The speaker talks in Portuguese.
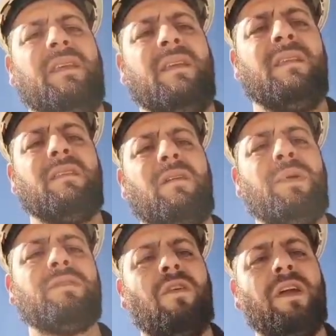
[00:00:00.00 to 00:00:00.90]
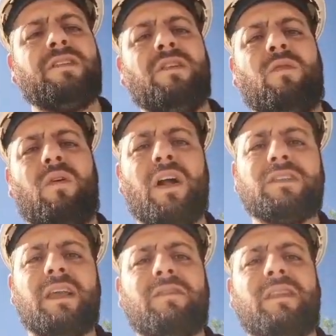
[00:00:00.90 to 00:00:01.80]
Então, pessoal, esse corte
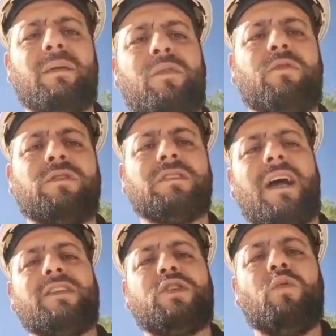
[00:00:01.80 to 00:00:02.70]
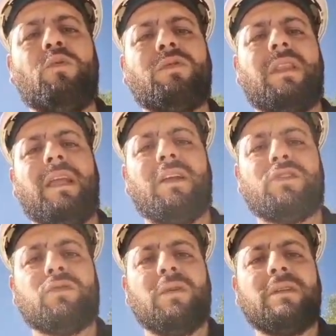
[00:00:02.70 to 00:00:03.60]
deve ter a profundidade de um
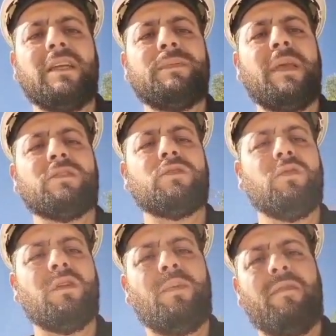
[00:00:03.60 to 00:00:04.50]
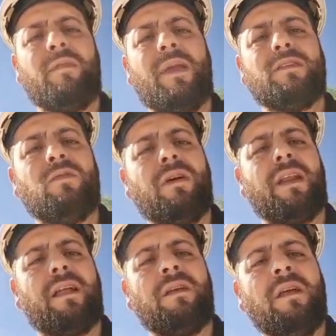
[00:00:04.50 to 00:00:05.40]
terço da espessura do pavimento concreto.